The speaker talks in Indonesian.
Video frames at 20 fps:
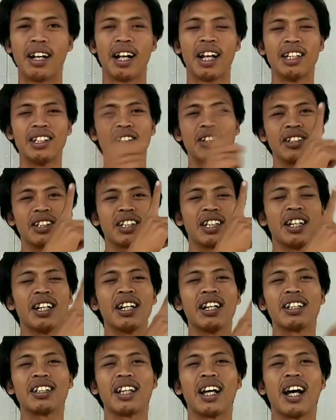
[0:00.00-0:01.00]
Lanjut
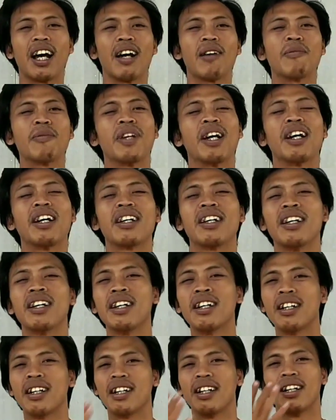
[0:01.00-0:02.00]
ke tahap yang
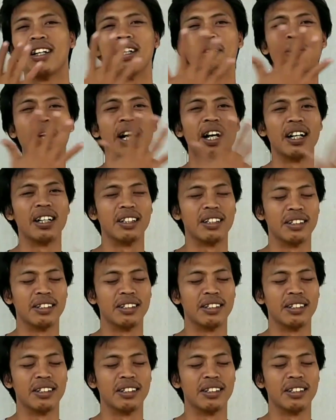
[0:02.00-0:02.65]
kelima.